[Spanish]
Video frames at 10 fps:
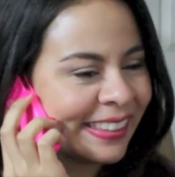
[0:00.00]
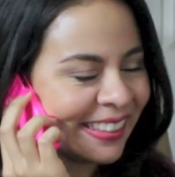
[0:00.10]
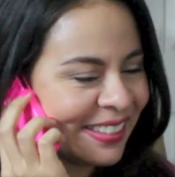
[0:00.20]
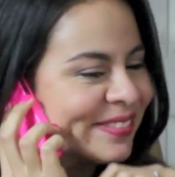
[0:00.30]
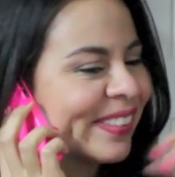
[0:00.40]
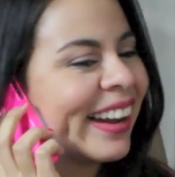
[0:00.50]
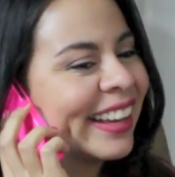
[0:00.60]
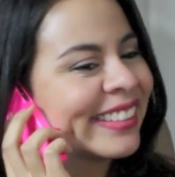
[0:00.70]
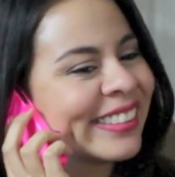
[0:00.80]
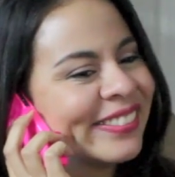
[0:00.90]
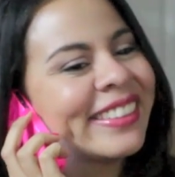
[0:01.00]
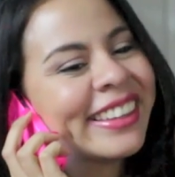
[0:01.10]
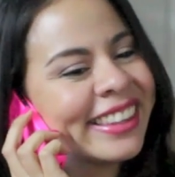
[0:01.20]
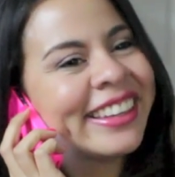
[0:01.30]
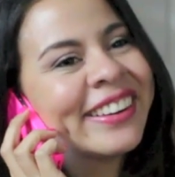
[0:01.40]
Sí, Maya, así
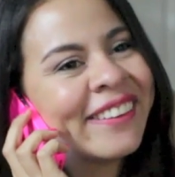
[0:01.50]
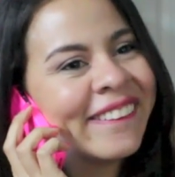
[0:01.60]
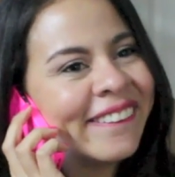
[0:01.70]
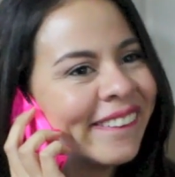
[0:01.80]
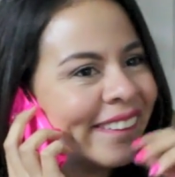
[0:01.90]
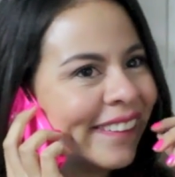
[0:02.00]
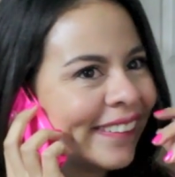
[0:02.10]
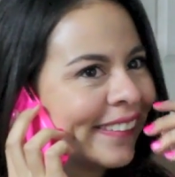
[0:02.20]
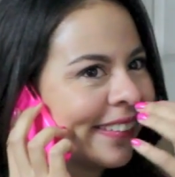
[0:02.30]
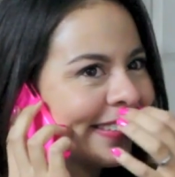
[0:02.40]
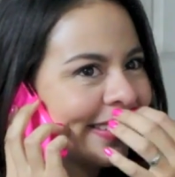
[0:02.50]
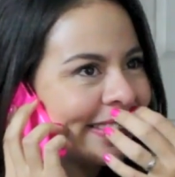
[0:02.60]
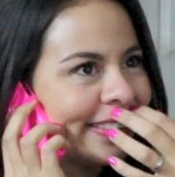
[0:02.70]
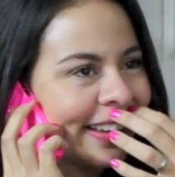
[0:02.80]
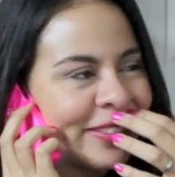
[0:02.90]
me dijo.
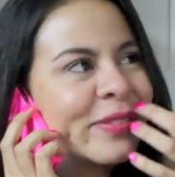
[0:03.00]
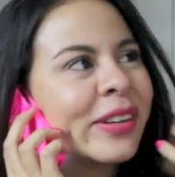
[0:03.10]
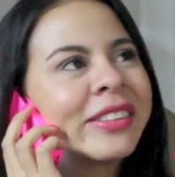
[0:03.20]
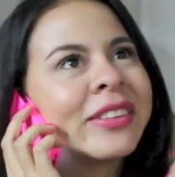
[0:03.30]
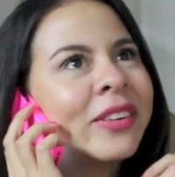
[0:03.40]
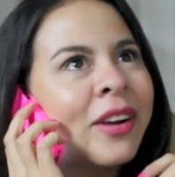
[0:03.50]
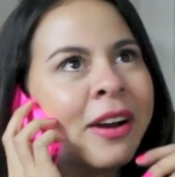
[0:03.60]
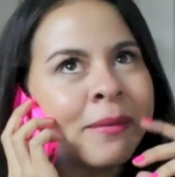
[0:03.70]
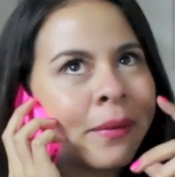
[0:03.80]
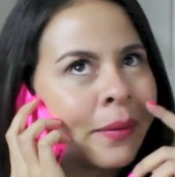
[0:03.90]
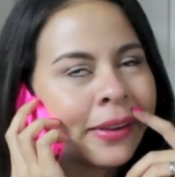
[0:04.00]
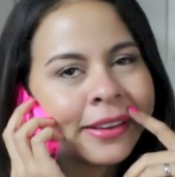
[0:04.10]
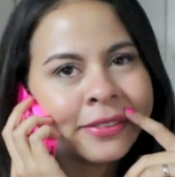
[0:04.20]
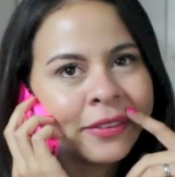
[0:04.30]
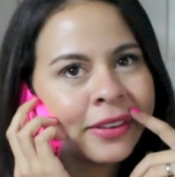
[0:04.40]
Ay, por eso lo amo, es
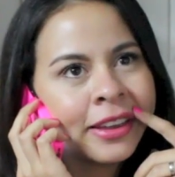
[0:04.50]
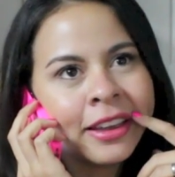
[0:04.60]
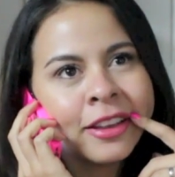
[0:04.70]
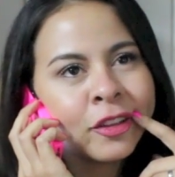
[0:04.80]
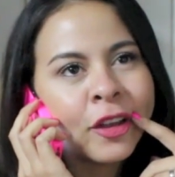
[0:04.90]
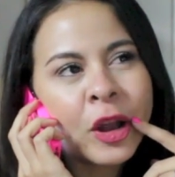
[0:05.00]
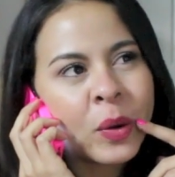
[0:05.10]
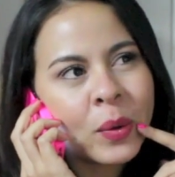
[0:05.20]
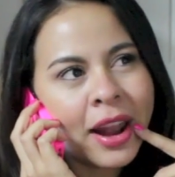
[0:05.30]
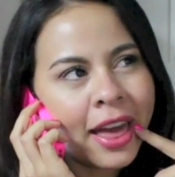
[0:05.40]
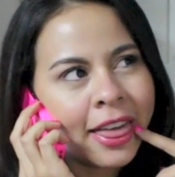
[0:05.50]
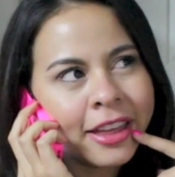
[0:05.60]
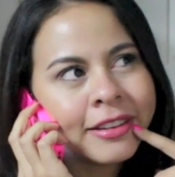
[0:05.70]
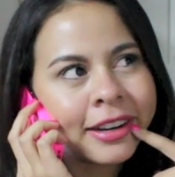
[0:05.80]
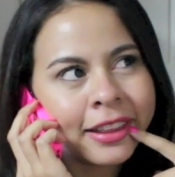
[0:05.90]
que estoy estoy enculada
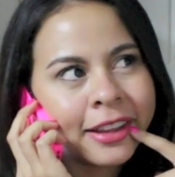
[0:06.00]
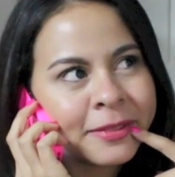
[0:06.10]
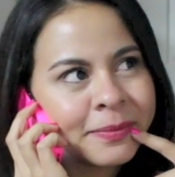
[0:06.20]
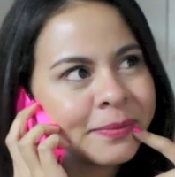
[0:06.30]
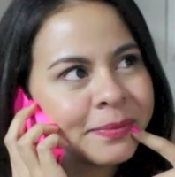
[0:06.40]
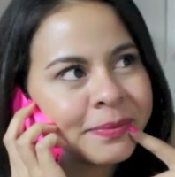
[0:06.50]
de verdad.